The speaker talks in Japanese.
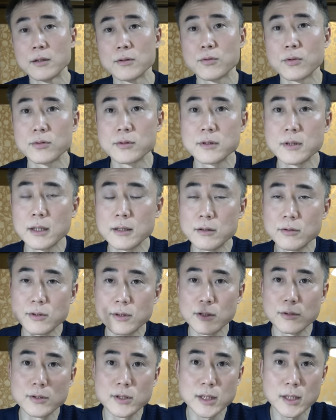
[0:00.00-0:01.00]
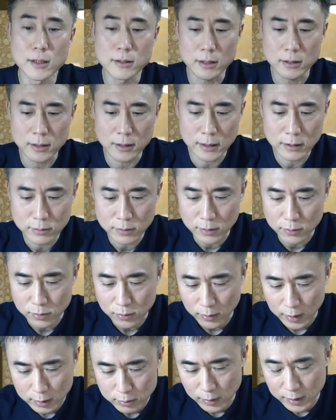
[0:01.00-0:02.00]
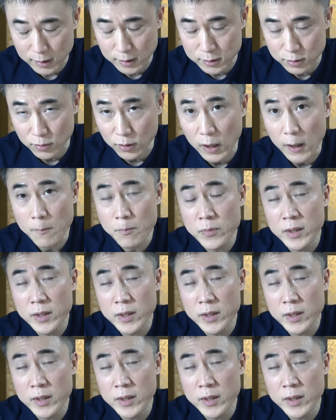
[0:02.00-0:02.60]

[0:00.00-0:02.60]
突然抜き打ち検査されるってことあるわけですよ